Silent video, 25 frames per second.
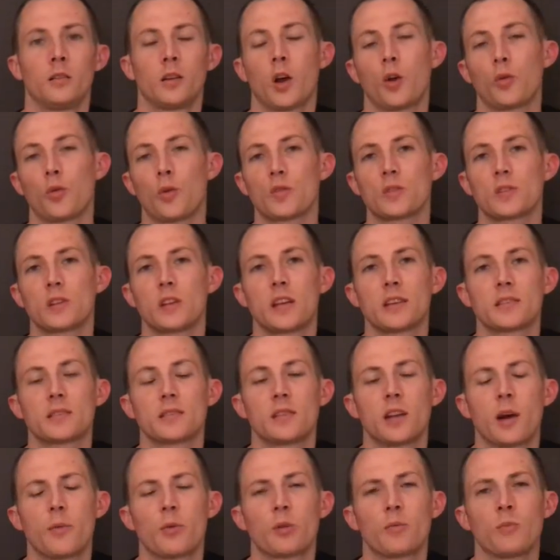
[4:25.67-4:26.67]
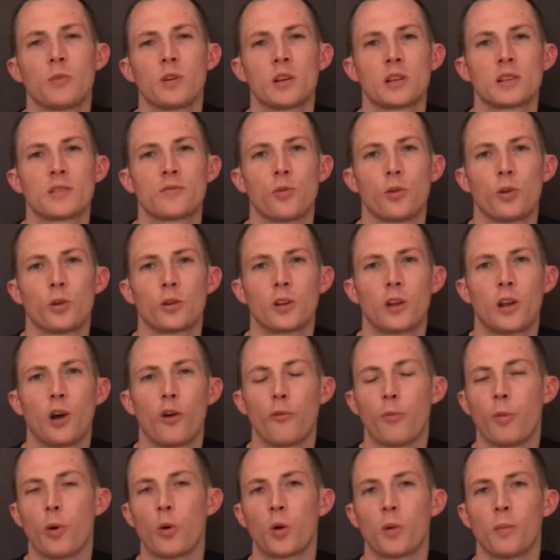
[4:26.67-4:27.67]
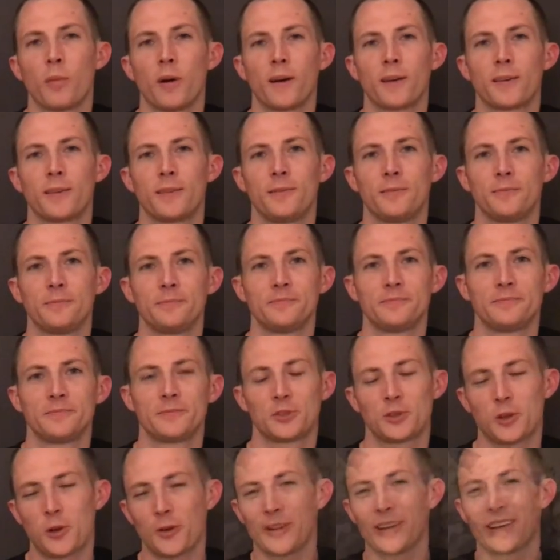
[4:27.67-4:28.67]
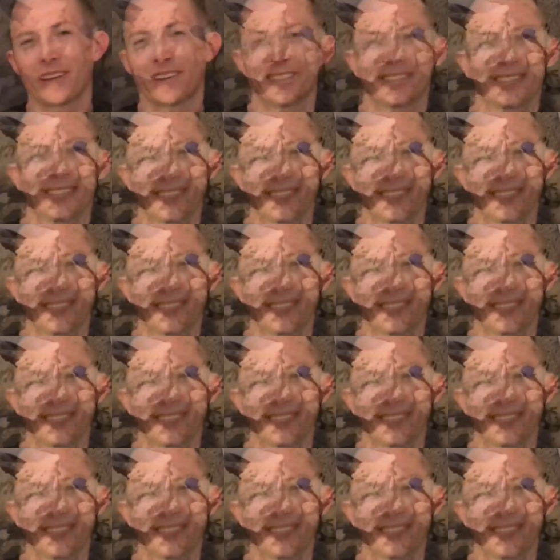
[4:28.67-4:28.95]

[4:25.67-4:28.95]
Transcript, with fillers: Ja, und aus den Ästen habe ich mir jetzt folgenden Aufbau gemacht. Schaut her.